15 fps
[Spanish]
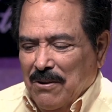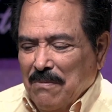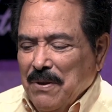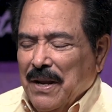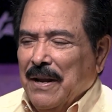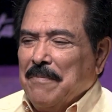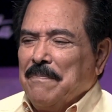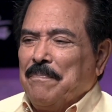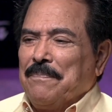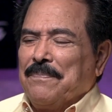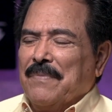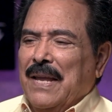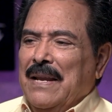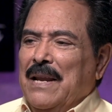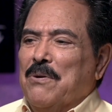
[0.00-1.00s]
Dijo,
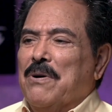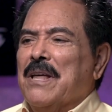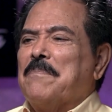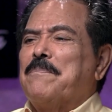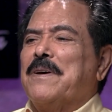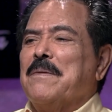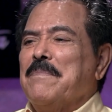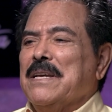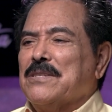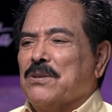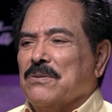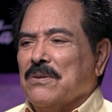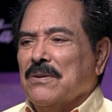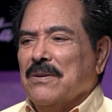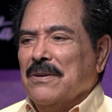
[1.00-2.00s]
mire, le voy a dar permiso,